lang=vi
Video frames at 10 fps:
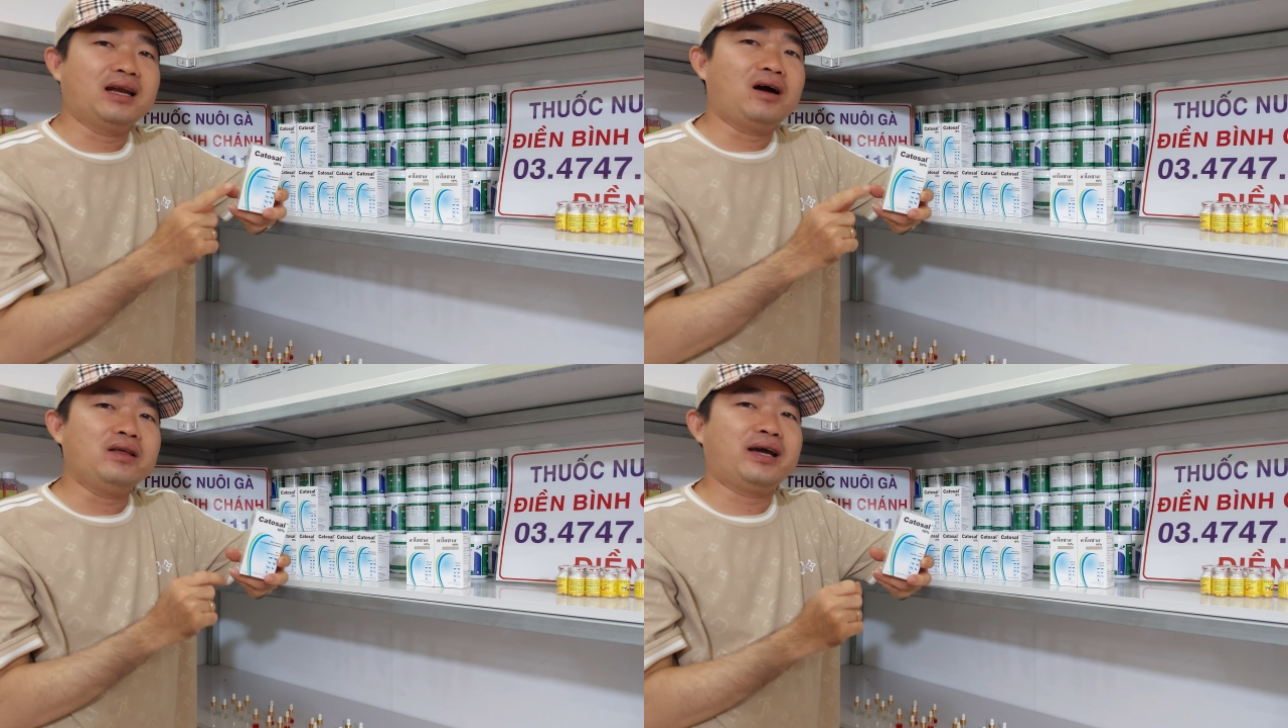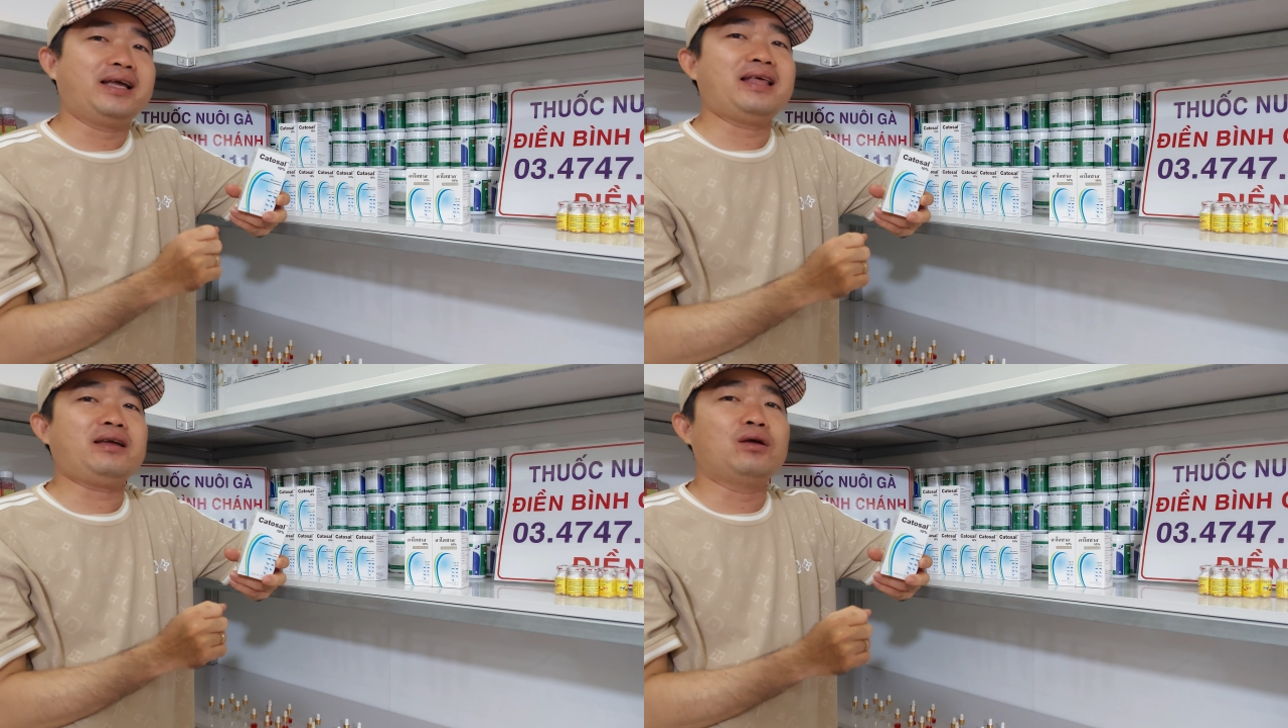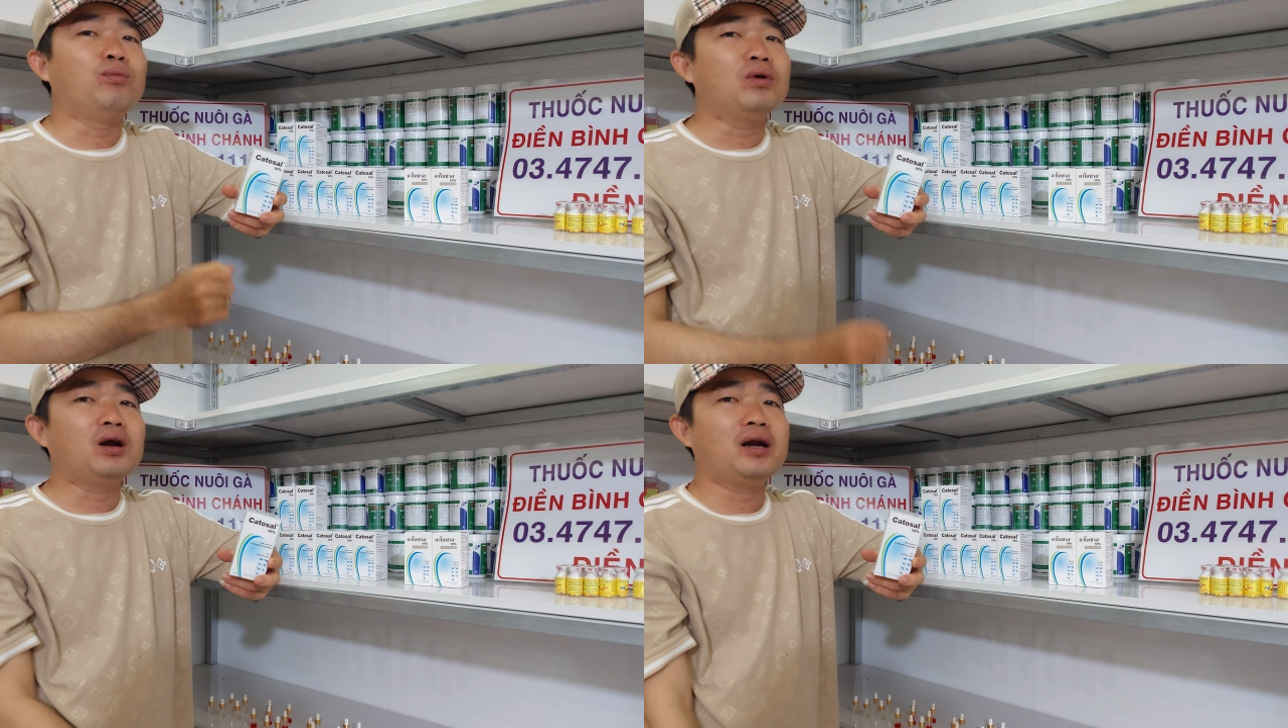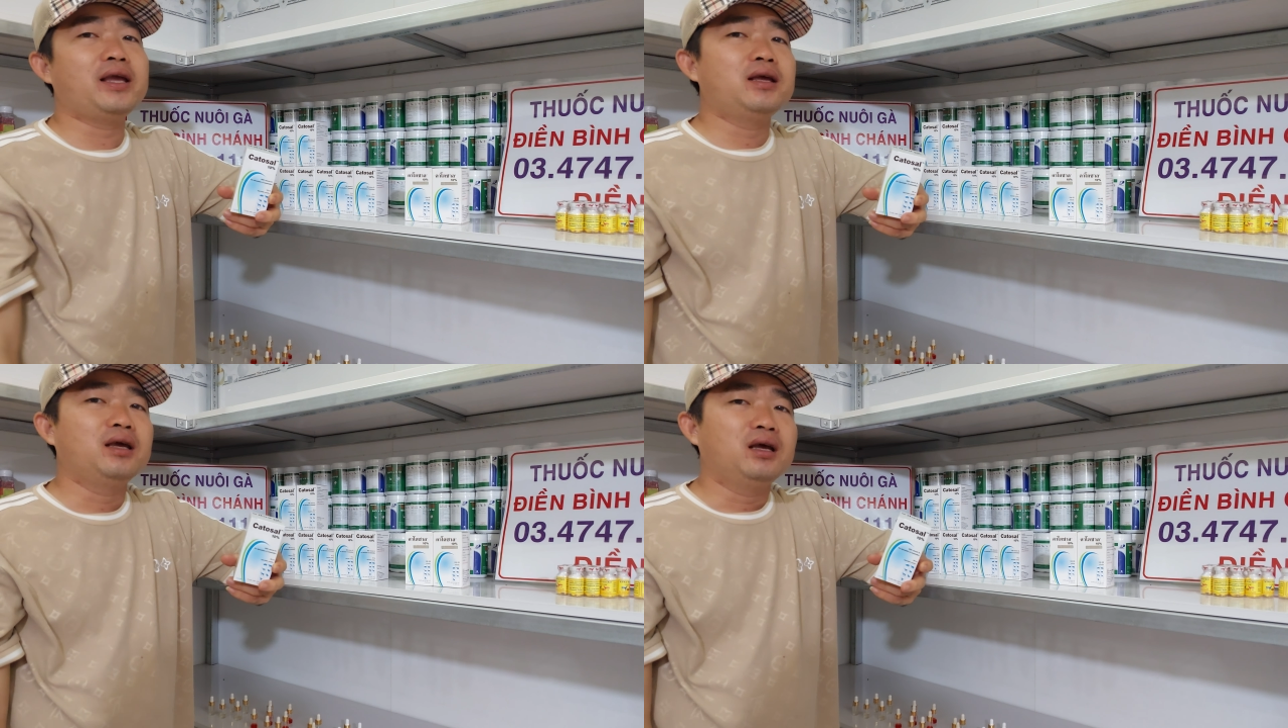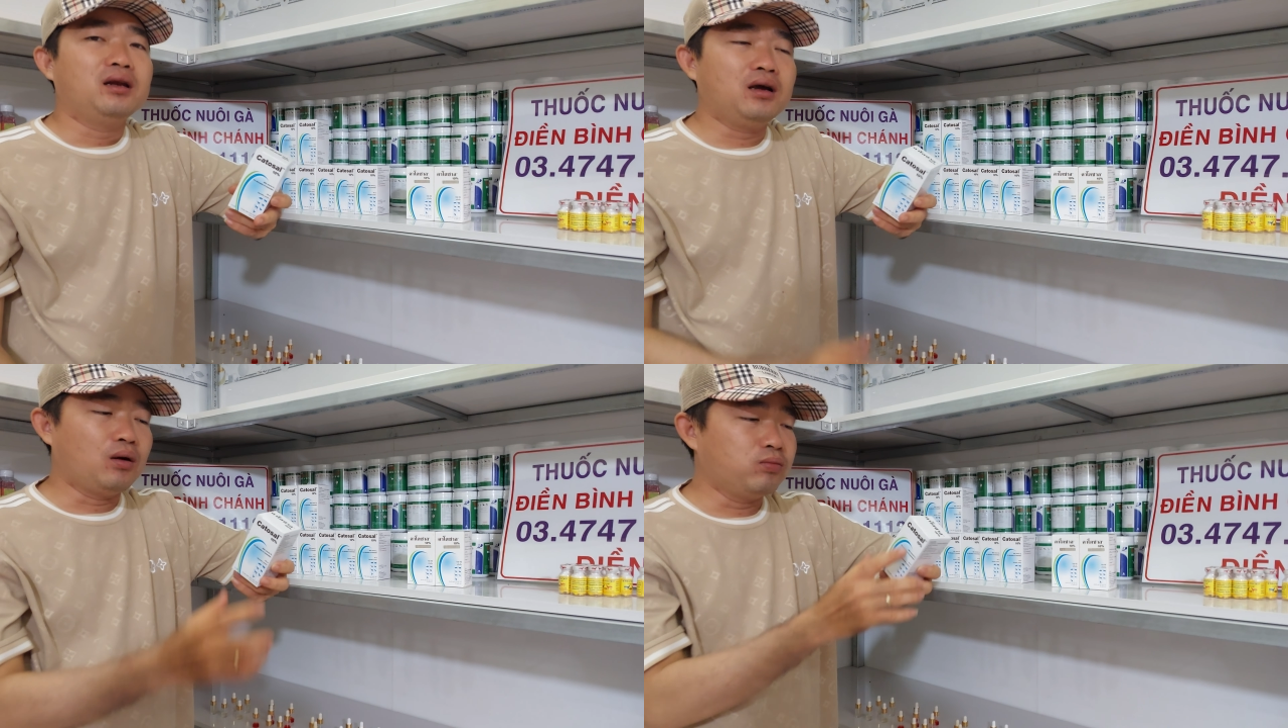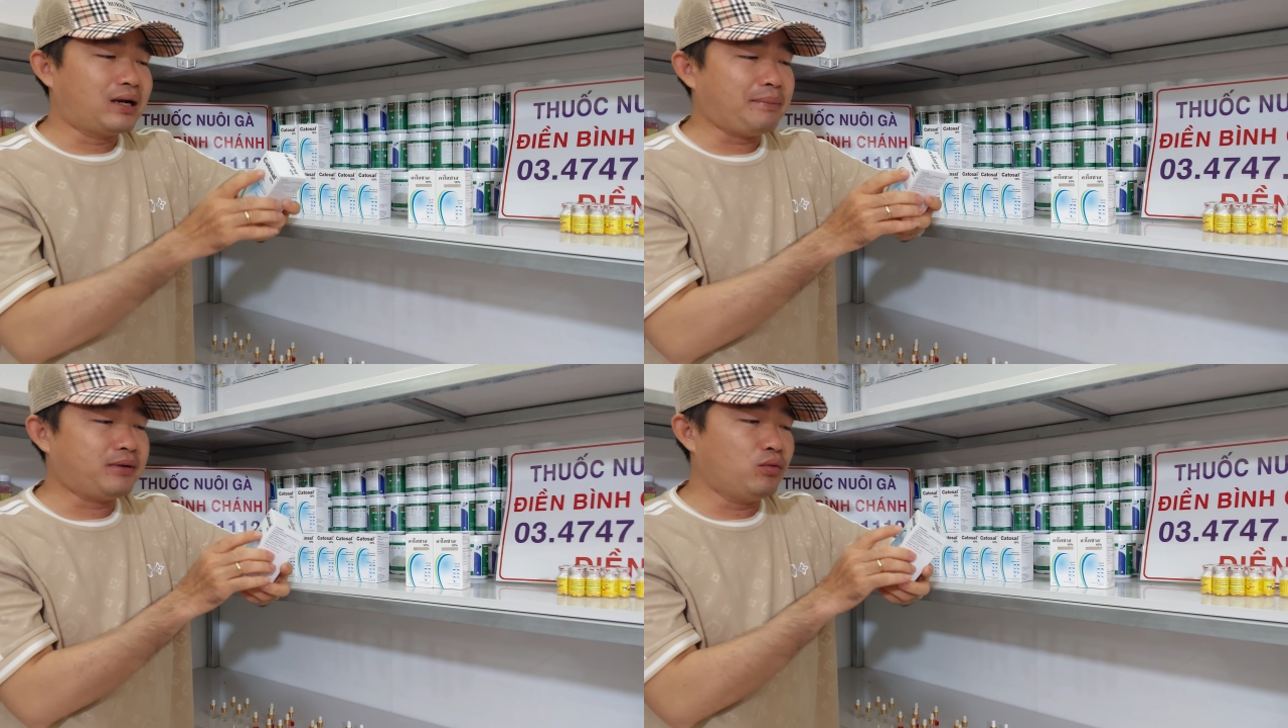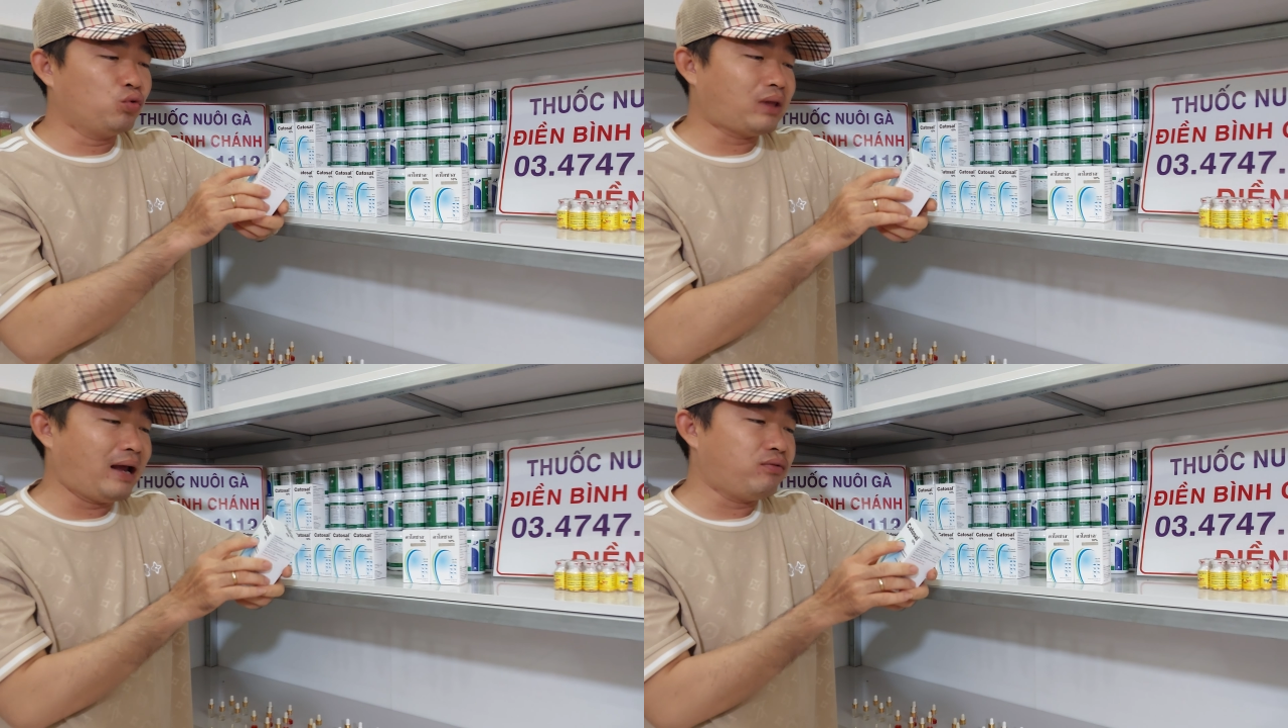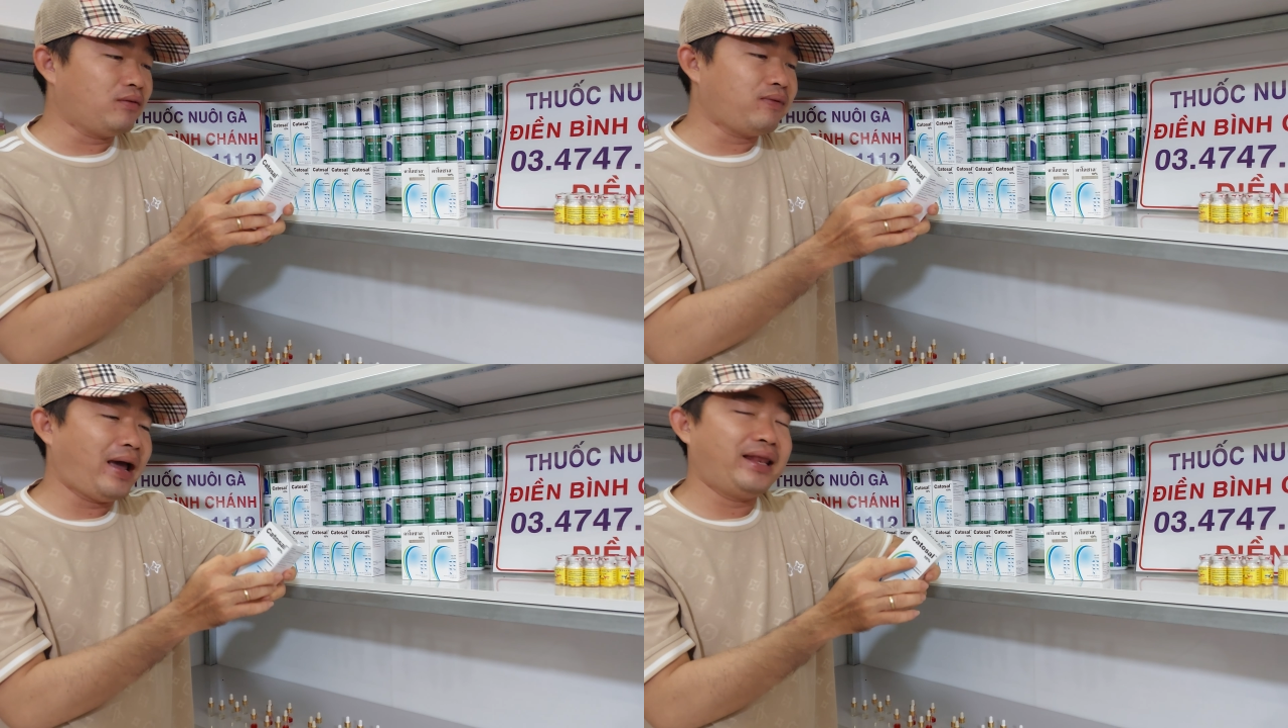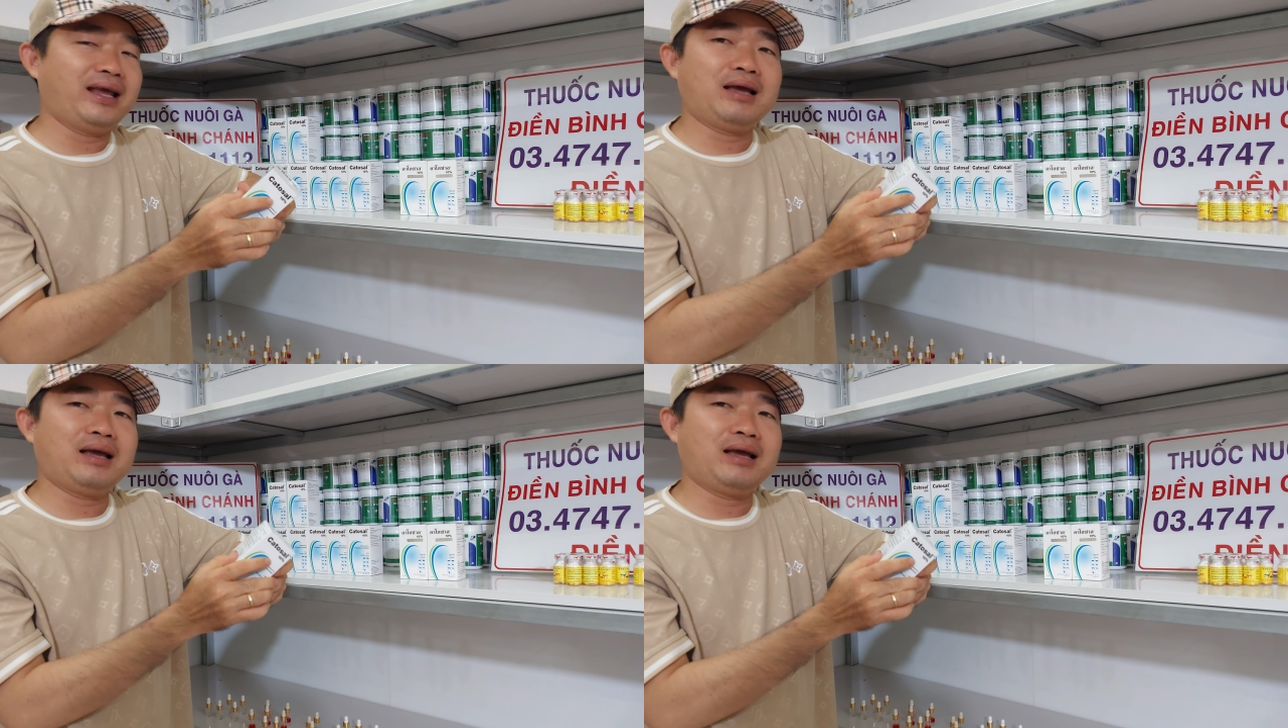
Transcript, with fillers: đi nói về cái tác dụng của nó đi nó cung cấp cái butan phosphan và